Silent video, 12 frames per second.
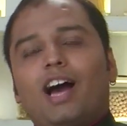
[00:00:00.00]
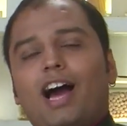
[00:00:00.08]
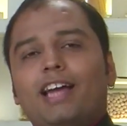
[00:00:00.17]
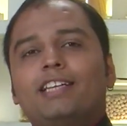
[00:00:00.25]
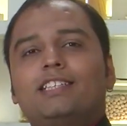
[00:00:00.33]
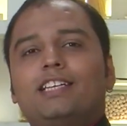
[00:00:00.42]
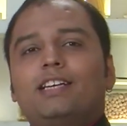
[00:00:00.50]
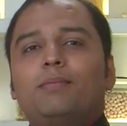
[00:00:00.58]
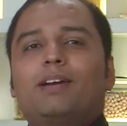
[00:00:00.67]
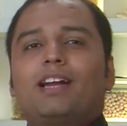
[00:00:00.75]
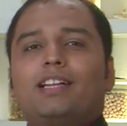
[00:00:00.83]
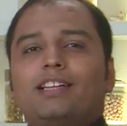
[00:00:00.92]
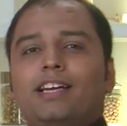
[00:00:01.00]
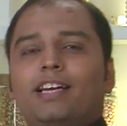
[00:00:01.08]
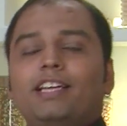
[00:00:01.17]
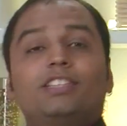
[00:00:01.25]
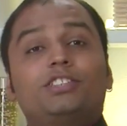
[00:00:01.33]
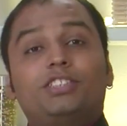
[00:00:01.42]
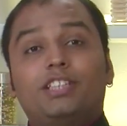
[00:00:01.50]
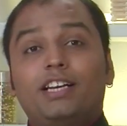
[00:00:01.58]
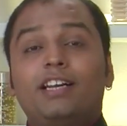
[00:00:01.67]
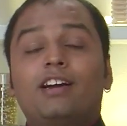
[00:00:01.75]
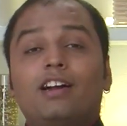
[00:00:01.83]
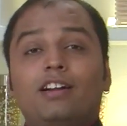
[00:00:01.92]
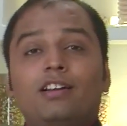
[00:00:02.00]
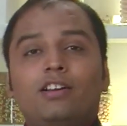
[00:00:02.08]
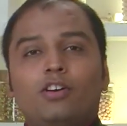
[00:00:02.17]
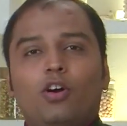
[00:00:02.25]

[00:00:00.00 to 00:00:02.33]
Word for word: आइए चलिए बनाते हैं श्रीखंड